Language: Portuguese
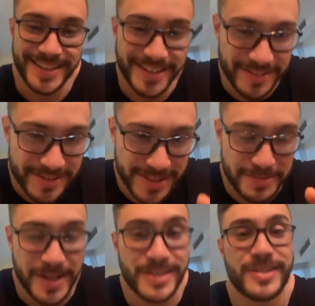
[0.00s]
Então fica
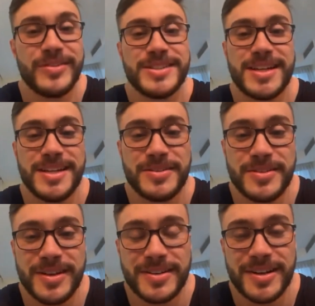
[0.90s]
esperto que vai sair tudo
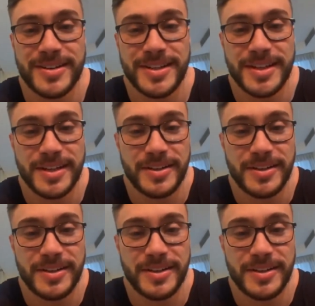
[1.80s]
lá no canal da Integral.